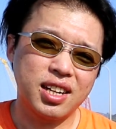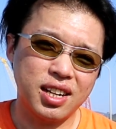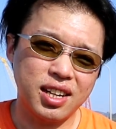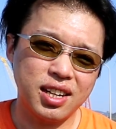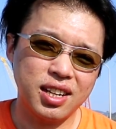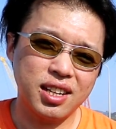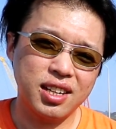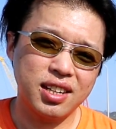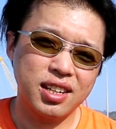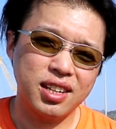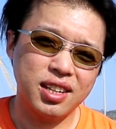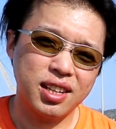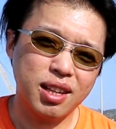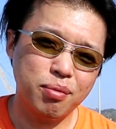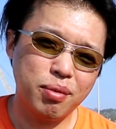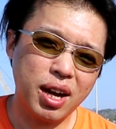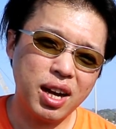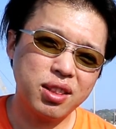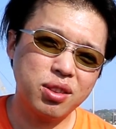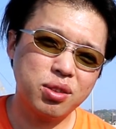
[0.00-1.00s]
な。はい。
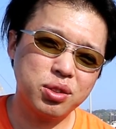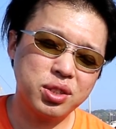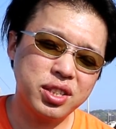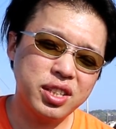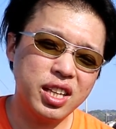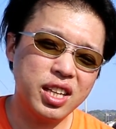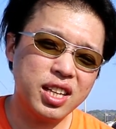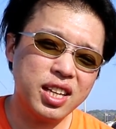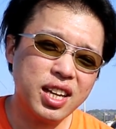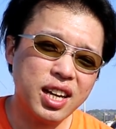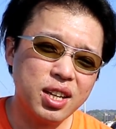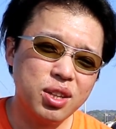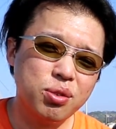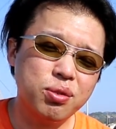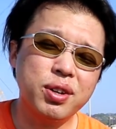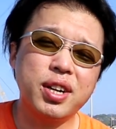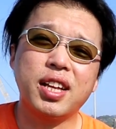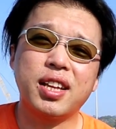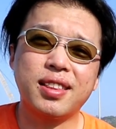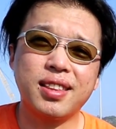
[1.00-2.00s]
でも半年にいっかい
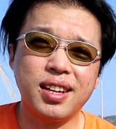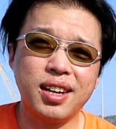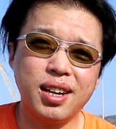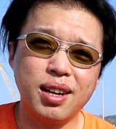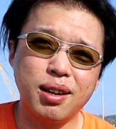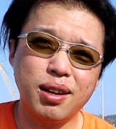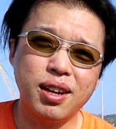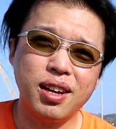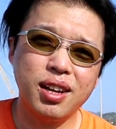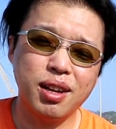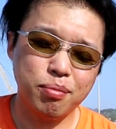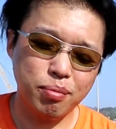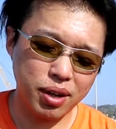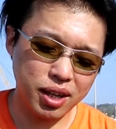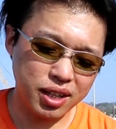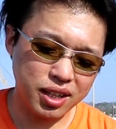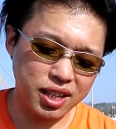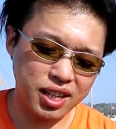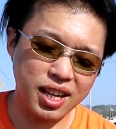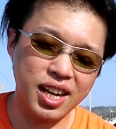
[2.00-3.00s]
とかだったら、
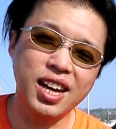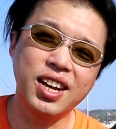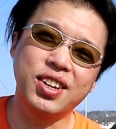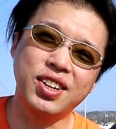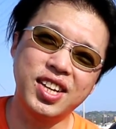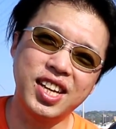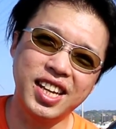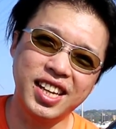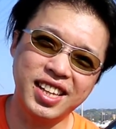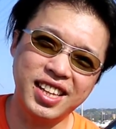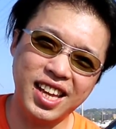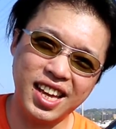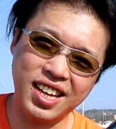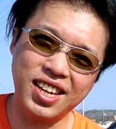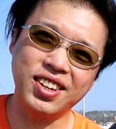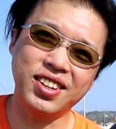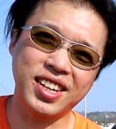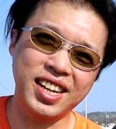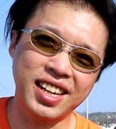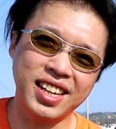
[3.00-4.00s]
まあ気軽にで
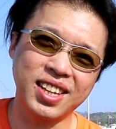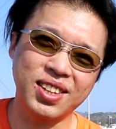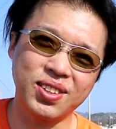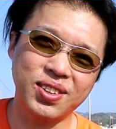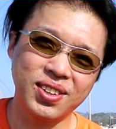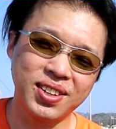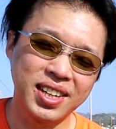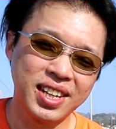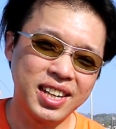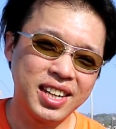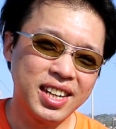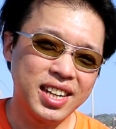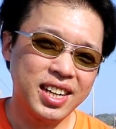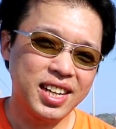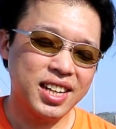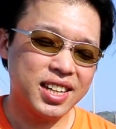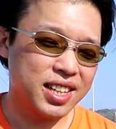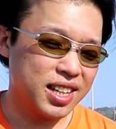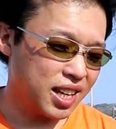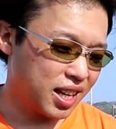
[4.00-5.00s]
きるかなと。
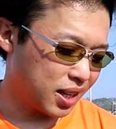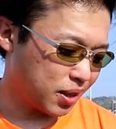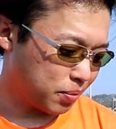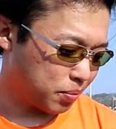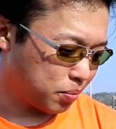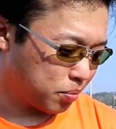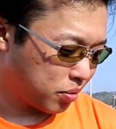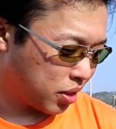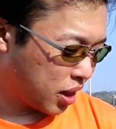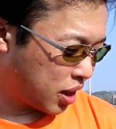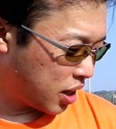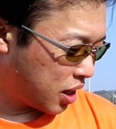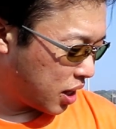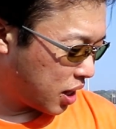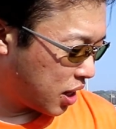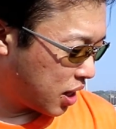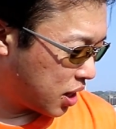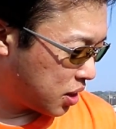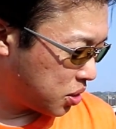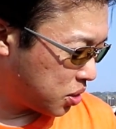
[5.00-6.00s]
で、
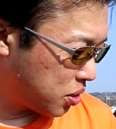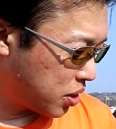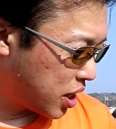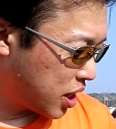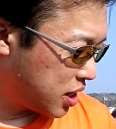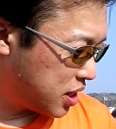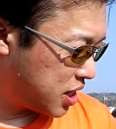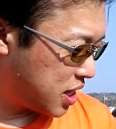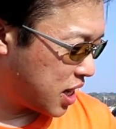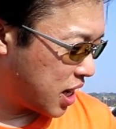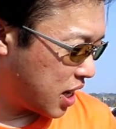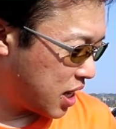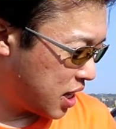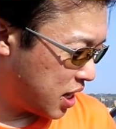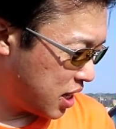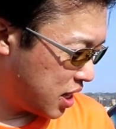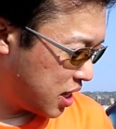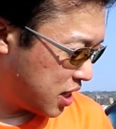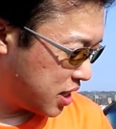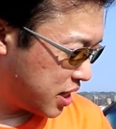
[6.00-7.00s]
えー、ちょっとね、次
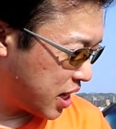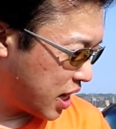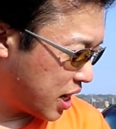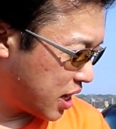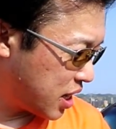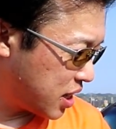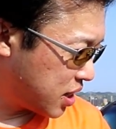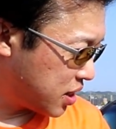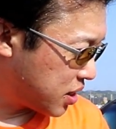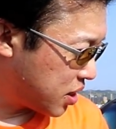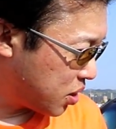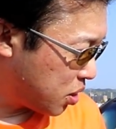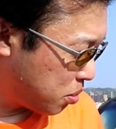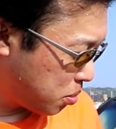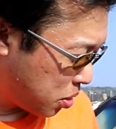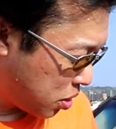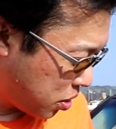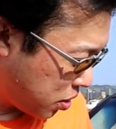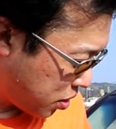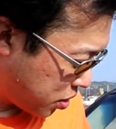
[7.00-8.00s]
回、次回なんですけ
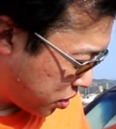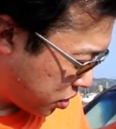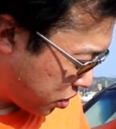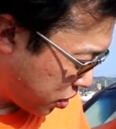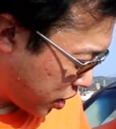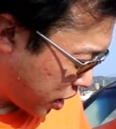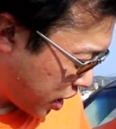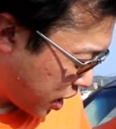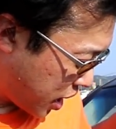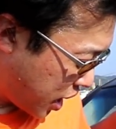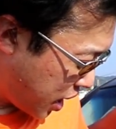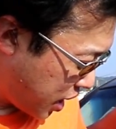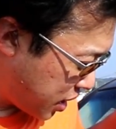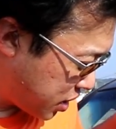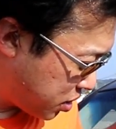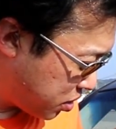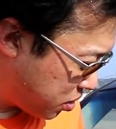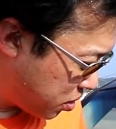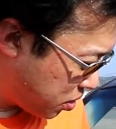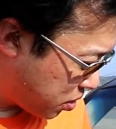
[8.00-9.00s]
ども、ちょっとね、
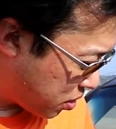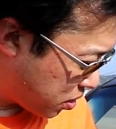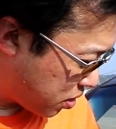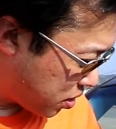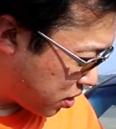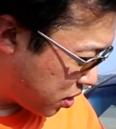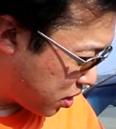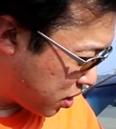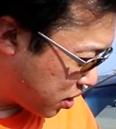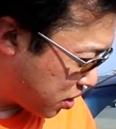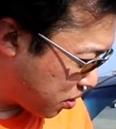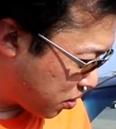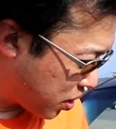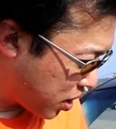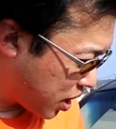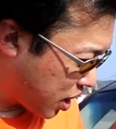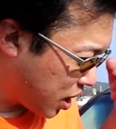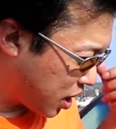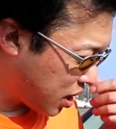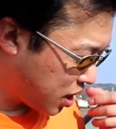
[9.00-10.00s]
ガラスの、こ
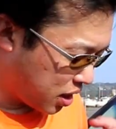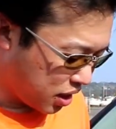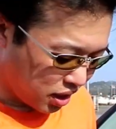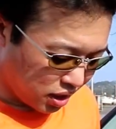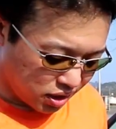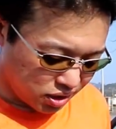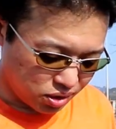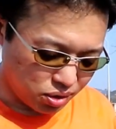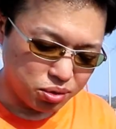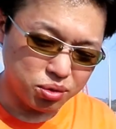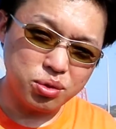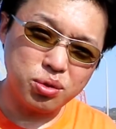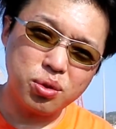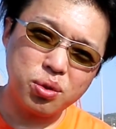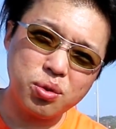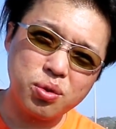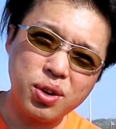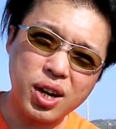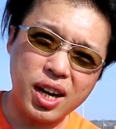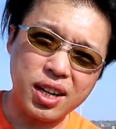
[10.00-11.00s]
れね、ちょっと
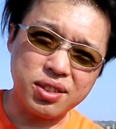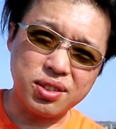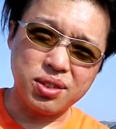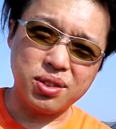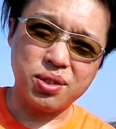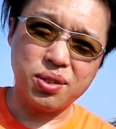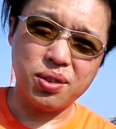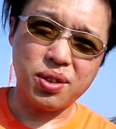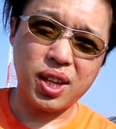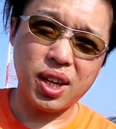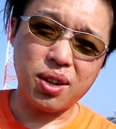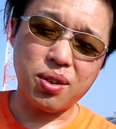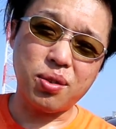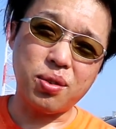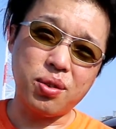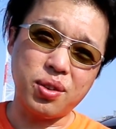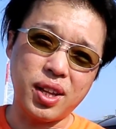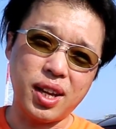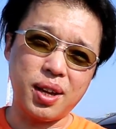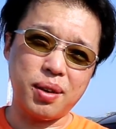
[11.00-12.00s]
鱗があるんですよ、
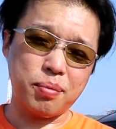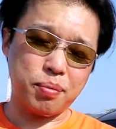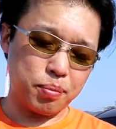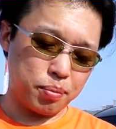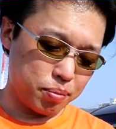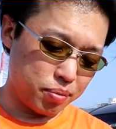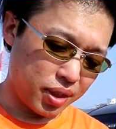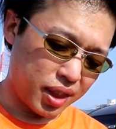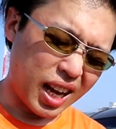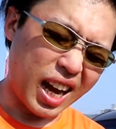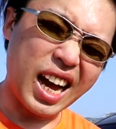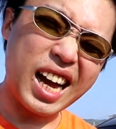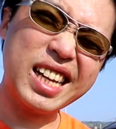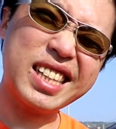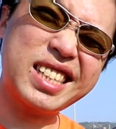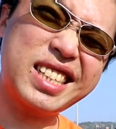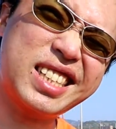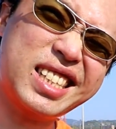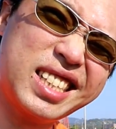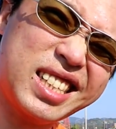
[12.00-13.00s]
結構ね。
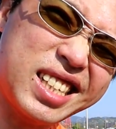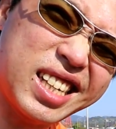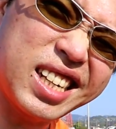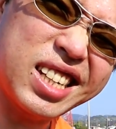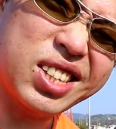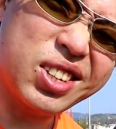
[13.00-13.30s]
あっち、